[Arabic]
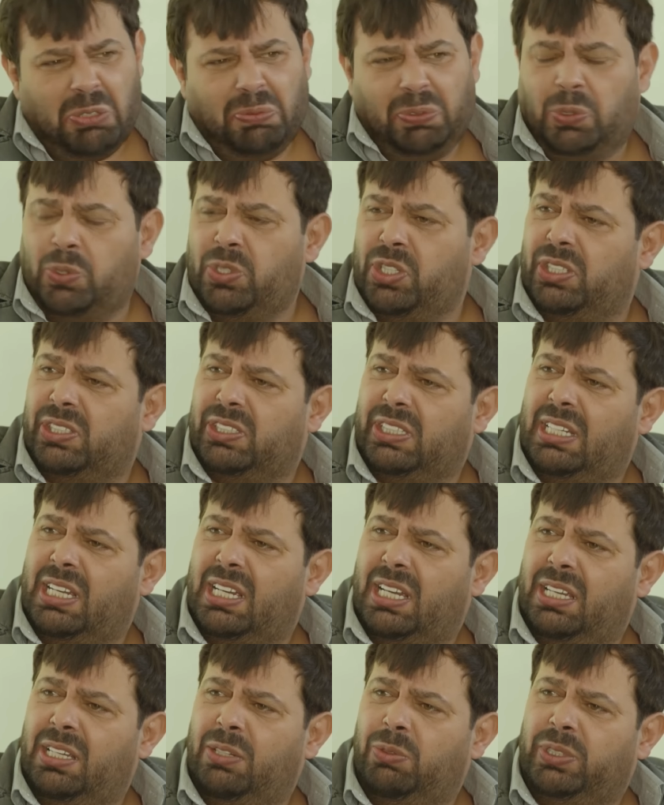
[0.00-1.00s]
شفته إشي
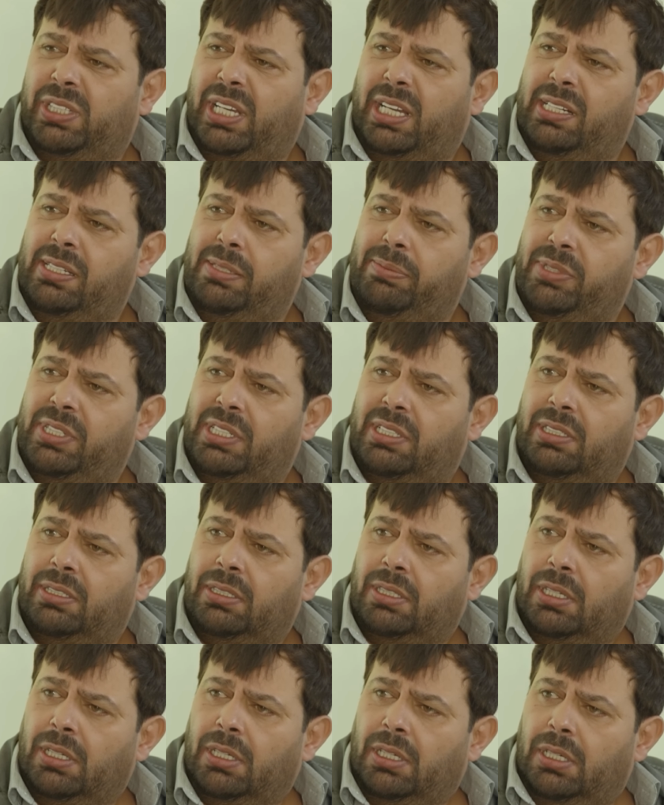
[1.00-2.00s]
سياحي وتعليمي يعني
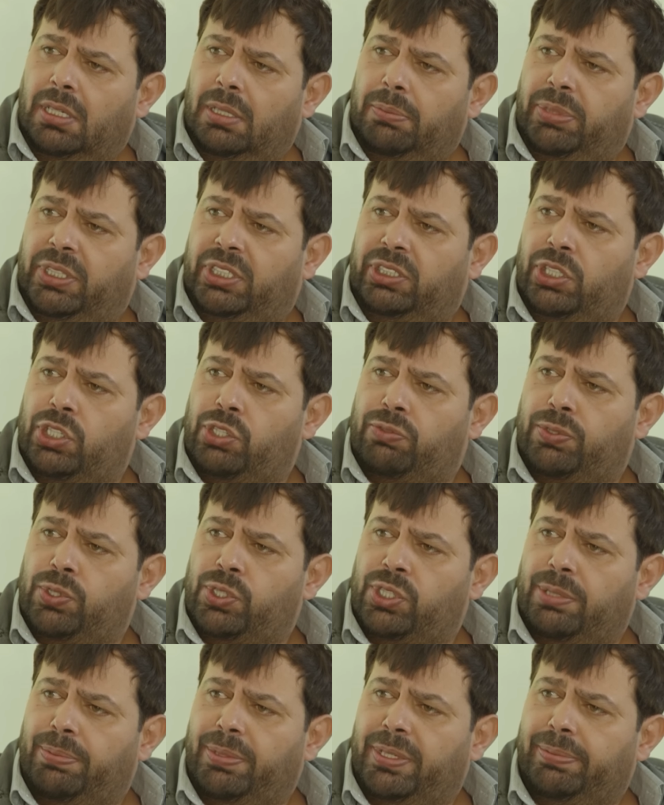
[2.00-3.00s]
بيكتشفوا
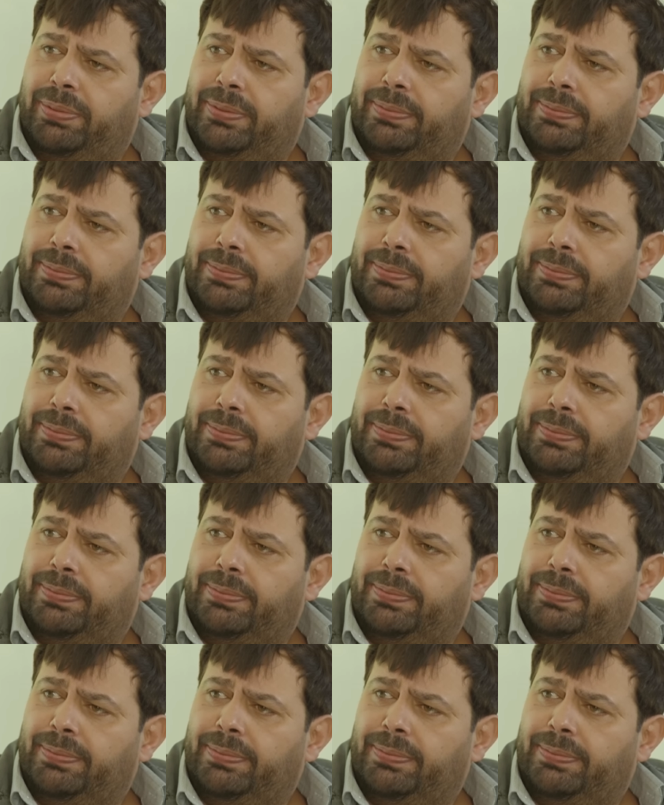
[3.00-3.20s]
الشباب